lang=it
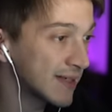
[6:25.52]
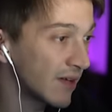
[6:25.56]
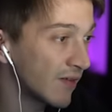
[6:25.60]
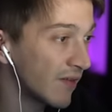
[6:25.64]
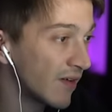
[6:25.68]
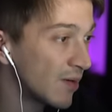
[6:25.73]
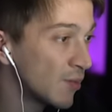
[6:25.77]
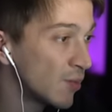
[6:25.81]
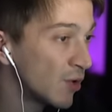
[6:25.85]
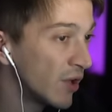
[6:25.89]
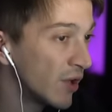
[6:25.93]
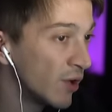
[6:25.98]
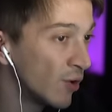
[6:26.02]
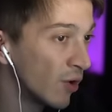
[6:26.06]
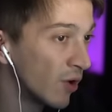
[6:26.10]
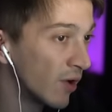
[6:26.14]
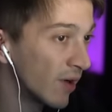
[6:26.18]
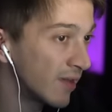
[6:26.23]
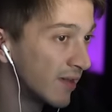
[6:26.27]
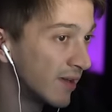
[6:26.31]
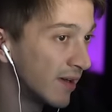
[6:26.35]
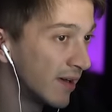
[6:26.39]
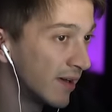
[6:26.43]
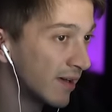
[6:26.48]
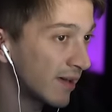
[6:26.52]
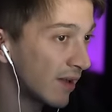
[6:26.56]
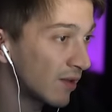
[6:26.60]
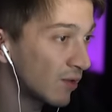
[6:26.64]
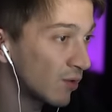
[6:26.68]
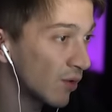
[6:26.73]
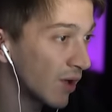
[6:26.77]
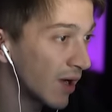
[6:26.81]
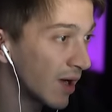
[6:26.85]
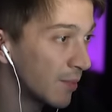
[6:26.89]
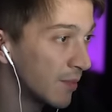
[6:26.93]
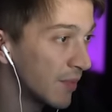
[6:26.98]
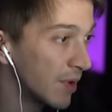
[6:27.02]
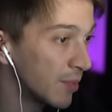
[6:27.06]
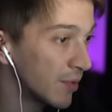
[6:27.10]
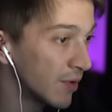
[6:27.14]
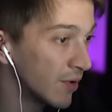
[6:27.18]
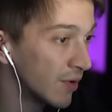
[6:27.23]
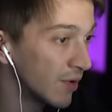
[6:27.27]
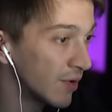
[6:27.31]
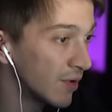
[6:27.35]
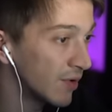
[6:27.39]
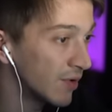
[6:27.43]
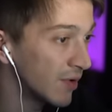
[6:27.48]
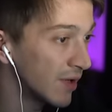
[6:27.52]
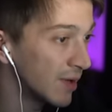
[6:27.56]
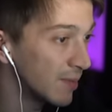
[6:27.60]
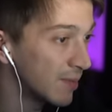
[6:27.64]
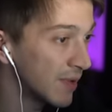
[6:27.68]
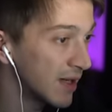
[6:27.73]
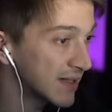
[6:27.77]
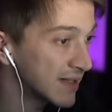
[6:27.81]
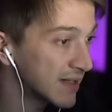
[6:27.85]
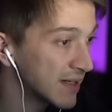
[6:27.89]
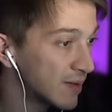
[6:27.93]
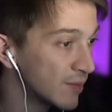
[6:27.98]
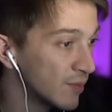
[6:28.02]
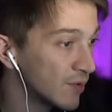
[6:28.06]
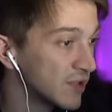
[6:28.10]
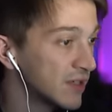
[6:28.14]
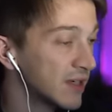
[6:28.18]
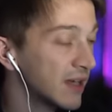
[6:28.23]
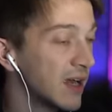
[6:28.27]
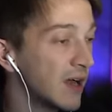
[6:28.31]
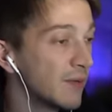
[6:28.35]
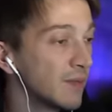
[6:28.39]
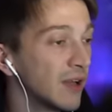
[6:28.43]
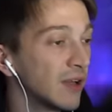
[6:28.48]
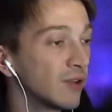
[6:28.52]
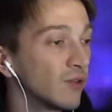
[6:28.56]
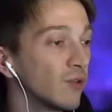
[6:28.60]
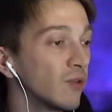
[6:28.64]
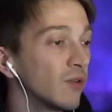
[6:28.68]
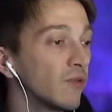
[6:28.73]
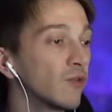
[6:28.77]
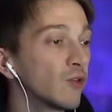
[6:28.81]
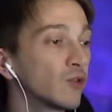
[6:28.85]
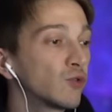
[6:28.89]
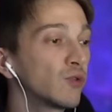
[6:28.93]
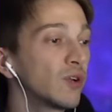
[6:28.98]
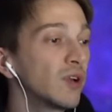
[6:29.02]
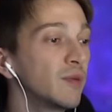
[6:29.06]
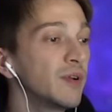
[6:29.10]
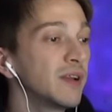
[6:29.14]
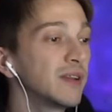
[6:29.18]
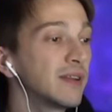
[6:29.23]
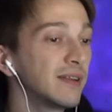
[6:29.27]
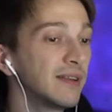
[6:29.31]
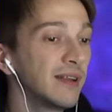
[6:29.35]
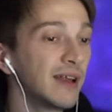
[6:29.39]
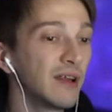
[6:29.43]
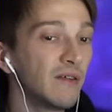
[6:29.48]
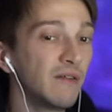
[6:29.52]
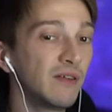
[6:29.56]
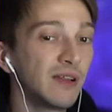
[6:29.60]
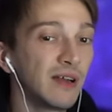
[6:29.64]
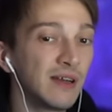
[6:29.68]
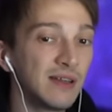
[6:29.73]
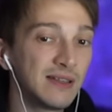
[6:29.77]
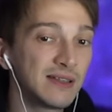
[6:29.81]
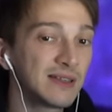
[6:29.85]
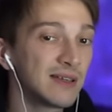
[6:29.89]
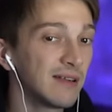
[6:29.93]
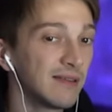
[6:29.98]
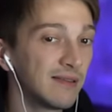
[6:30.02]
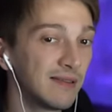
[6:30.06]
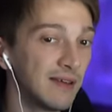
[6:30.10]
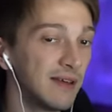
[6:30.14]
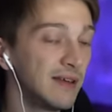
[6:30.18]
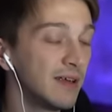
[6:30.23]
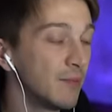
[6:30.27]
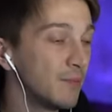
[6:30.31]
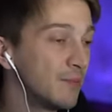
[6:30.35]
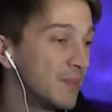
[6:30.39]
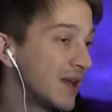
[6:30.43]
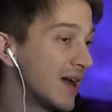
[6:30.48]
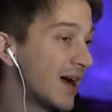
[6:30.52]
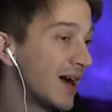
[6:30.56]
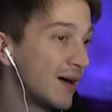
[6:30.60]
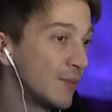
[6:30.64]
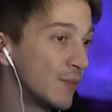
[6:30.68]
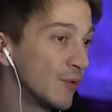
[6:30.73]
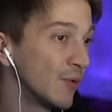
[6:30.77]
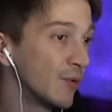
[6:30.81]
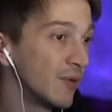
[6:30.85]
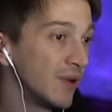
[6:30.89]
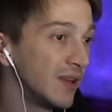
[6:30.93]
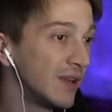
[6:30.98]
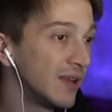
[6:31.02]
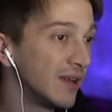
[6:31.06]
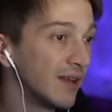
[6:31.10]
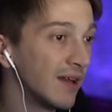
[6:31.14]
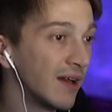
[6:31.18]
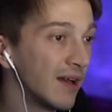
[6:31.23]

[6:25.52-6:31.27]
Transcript: Famoli in ordine, tanto cambia poco. Al massimo si cambia. Tanto fortunatamente dei revitalizzanti li abbiamo, quindi in